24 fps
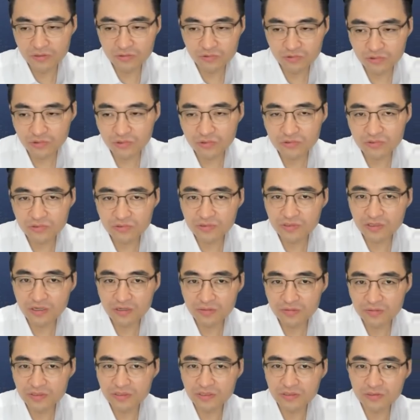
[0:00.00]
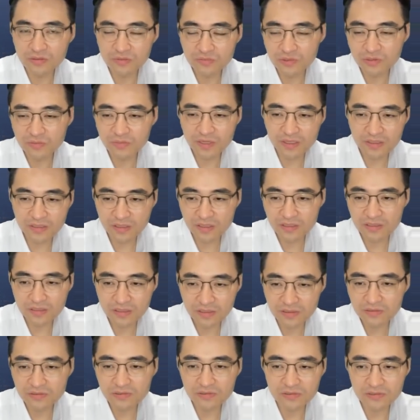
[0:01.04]
후공정 사업이 이제 점점 발달을
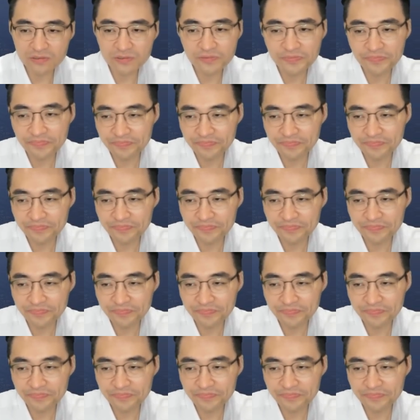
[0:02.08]
하는 거죠.